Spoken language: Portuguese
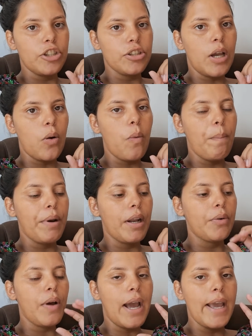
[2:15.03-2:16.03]
A gente tá
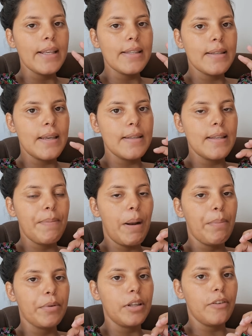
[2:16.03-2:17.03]
comprando a essência
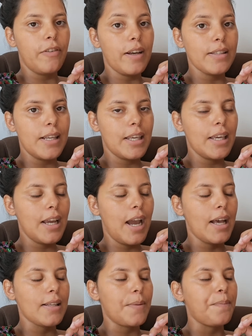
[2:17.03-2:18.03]
para poder fazer aqui em
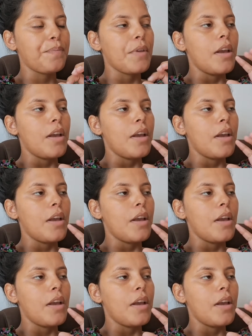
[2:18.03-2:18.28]
casa.